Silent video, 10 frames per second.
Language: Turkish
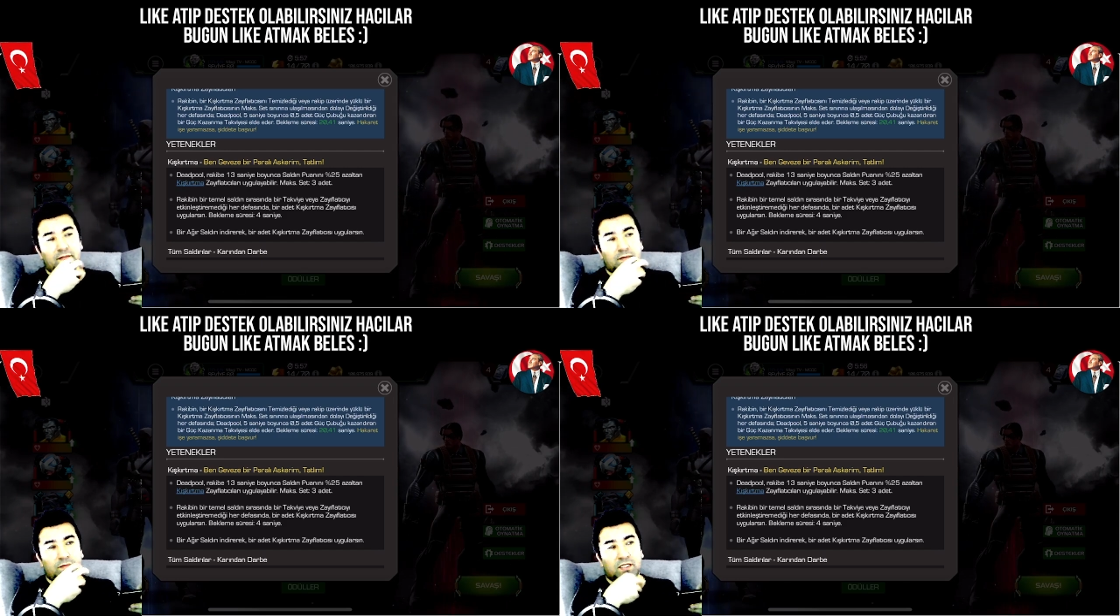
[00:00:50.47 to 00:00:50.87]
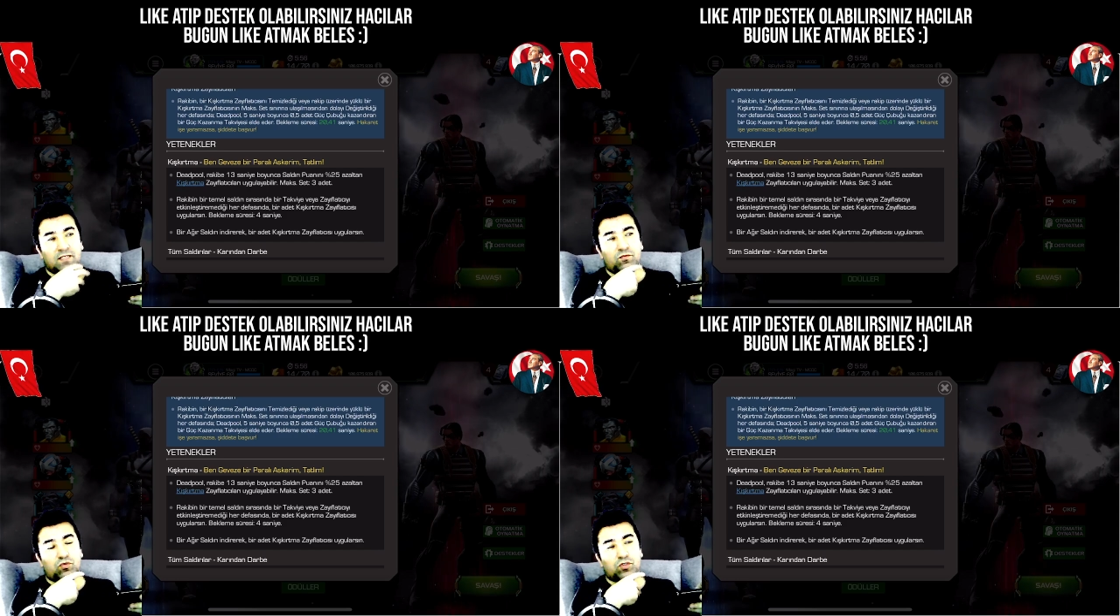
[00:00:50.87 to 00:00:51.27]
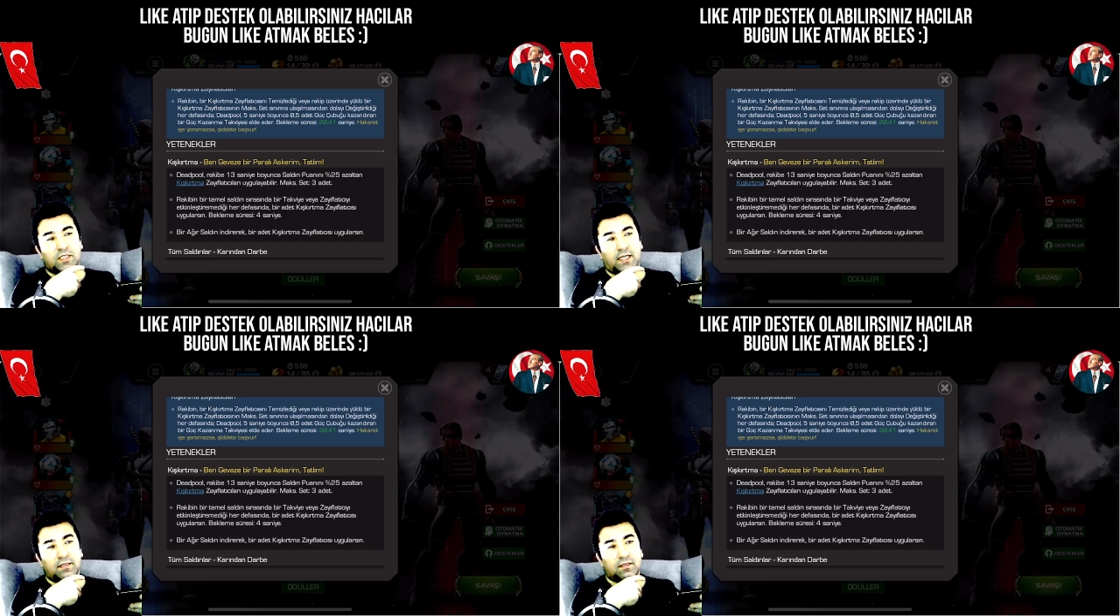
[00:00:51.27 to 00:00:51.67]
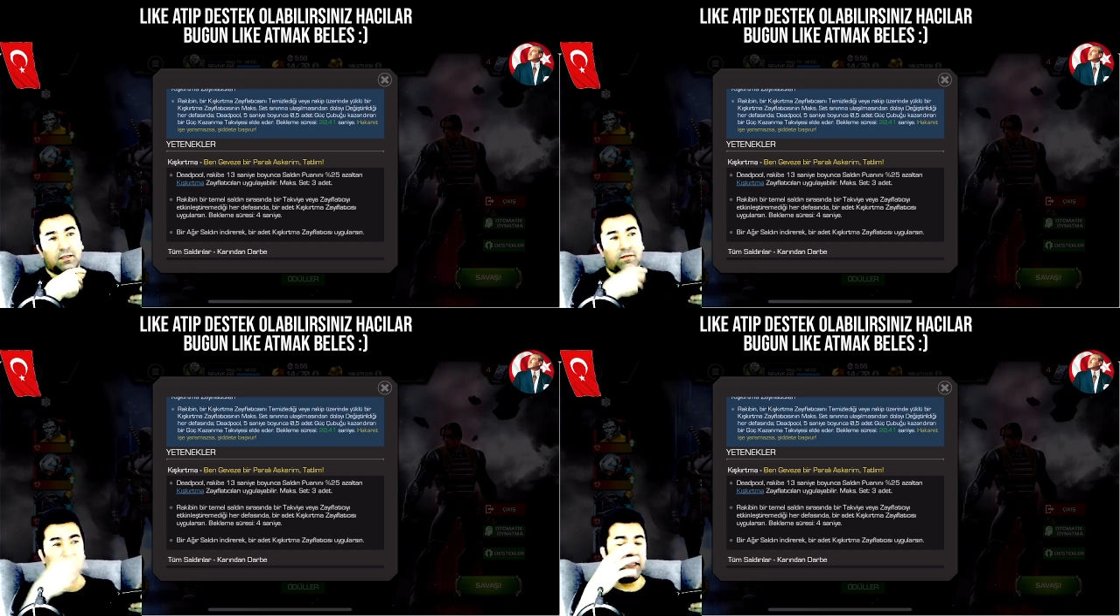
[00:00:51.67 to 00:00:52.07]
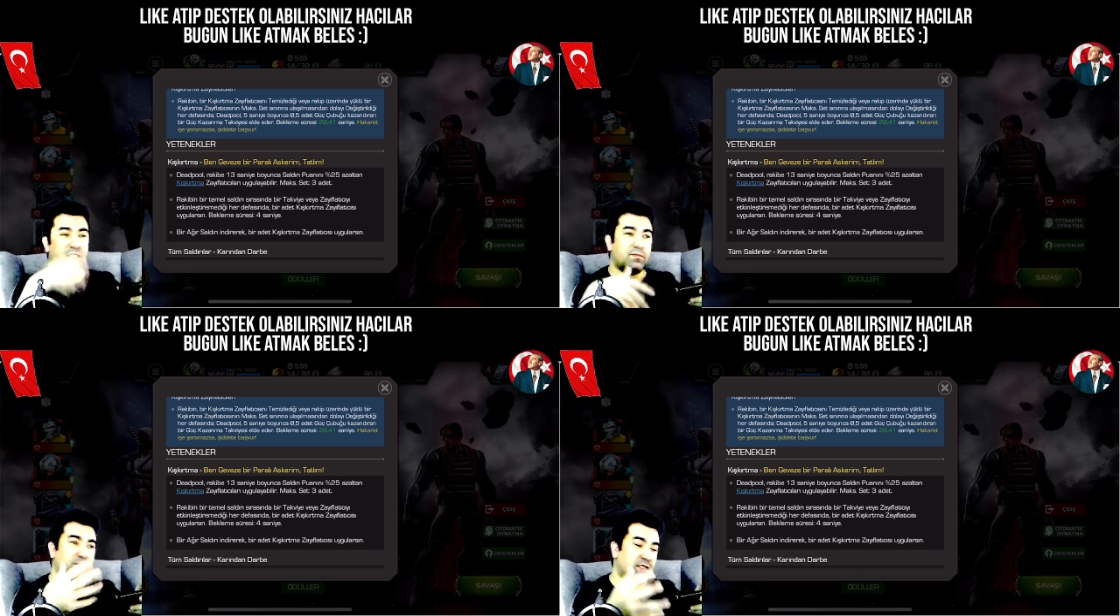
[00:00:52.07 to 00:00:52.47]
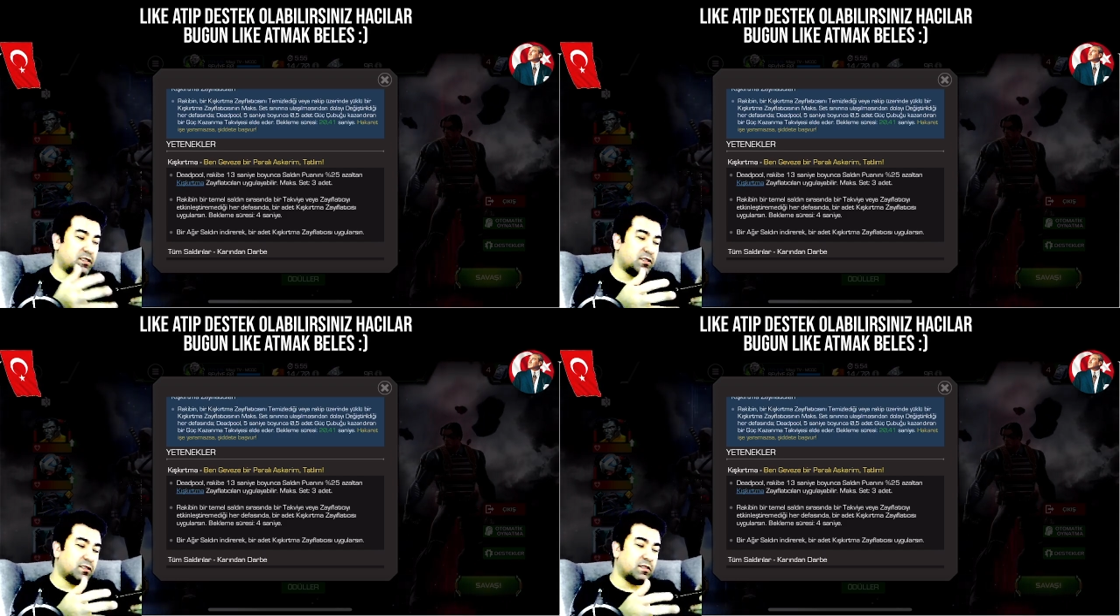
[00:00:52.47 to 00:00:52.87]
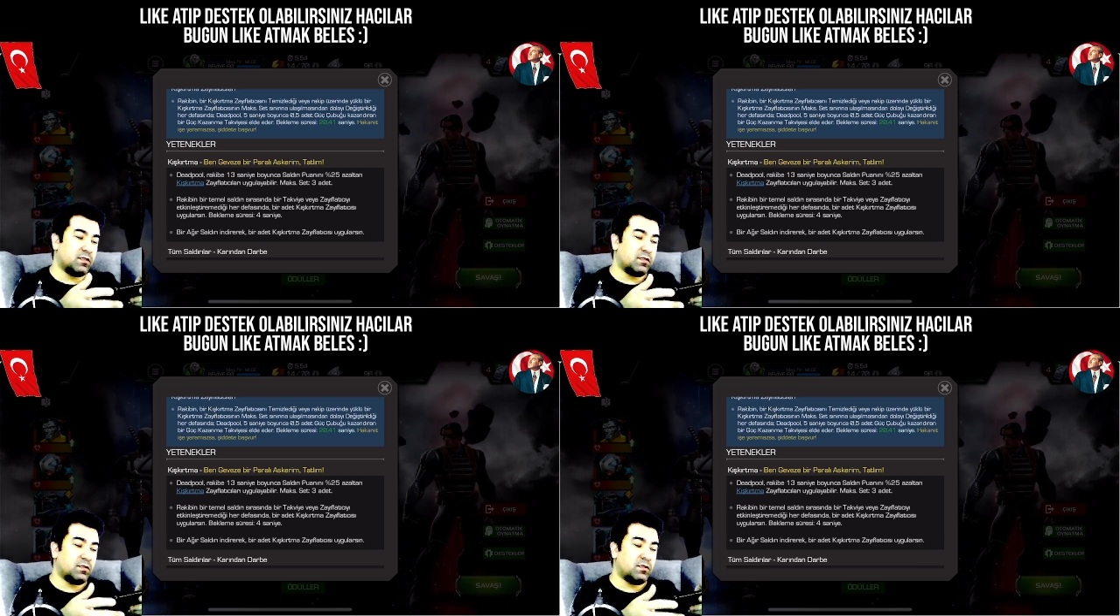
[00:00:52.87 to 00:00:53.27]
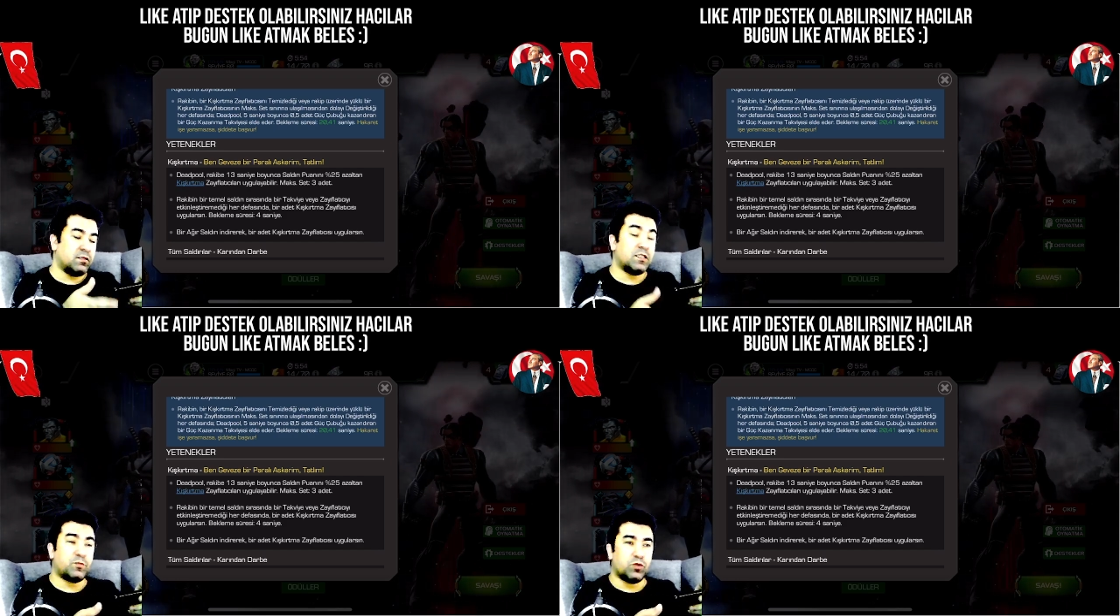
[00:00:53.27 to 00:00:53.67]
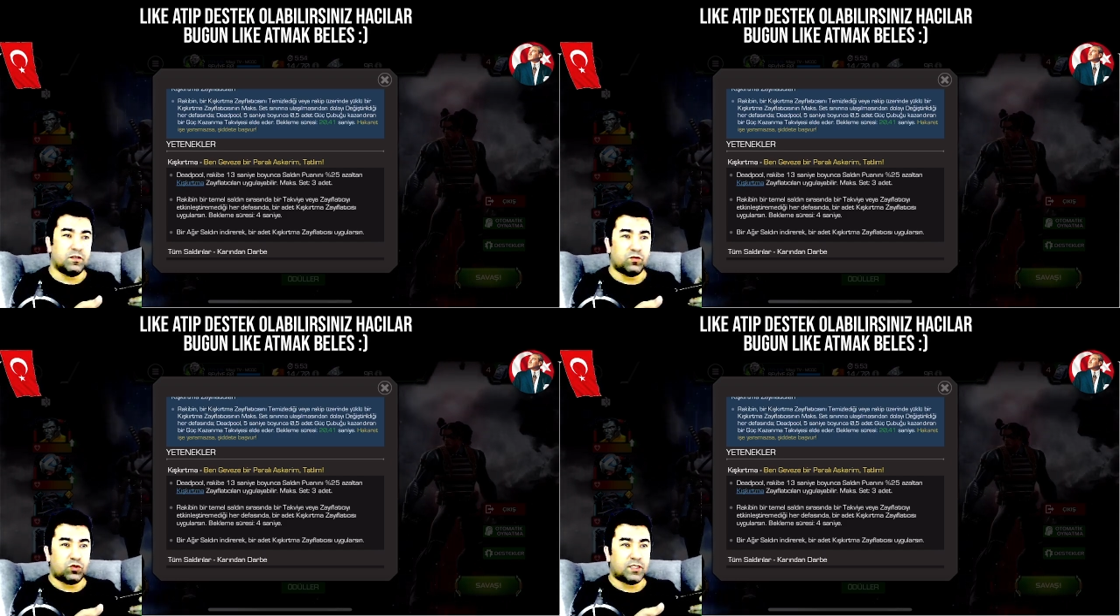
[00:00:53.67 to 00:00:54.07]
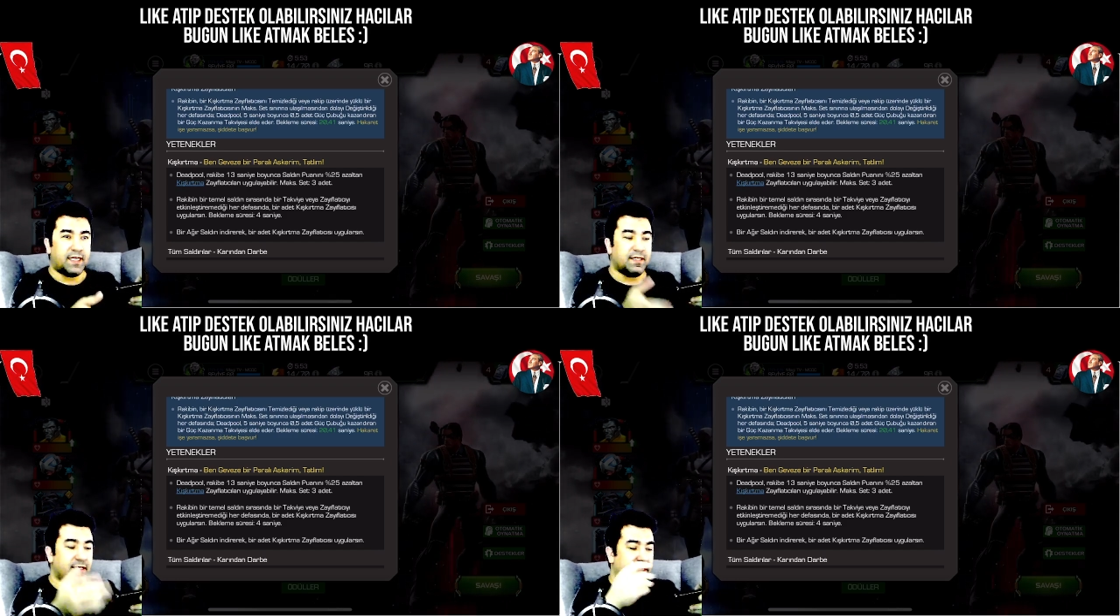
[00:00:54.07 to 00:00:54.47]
bize vururken veyahut da biz e, Deadpool'a vururken